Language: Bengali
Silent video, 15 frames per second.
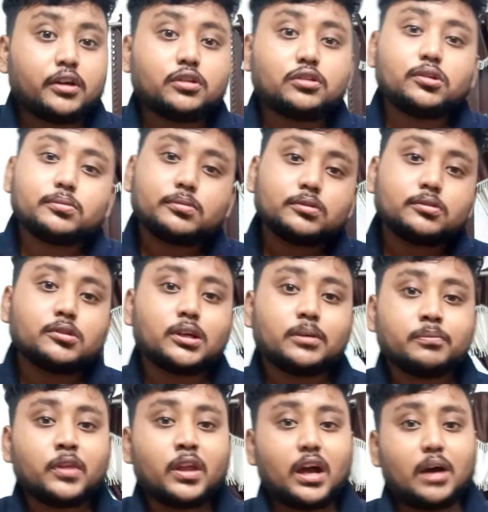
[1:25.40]
তো বন্ধুরা
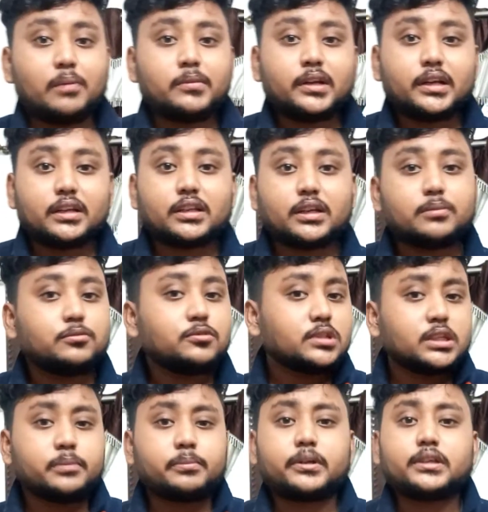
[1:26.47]
আমরা এটা থেকে
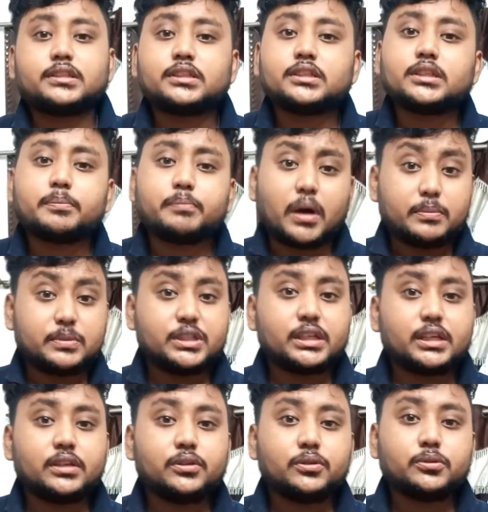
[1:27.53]
বুঝতে পারছি যে পাবজি
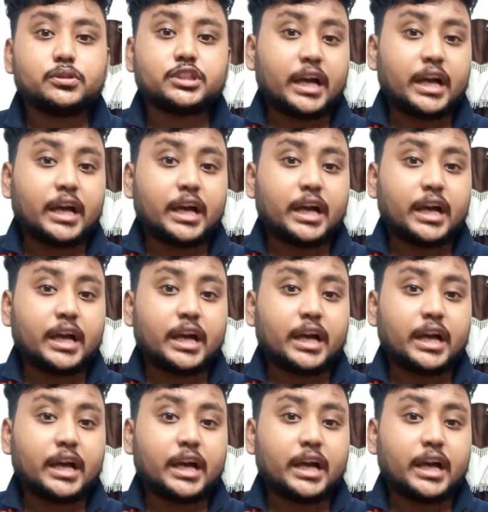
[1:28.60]
কিন্তু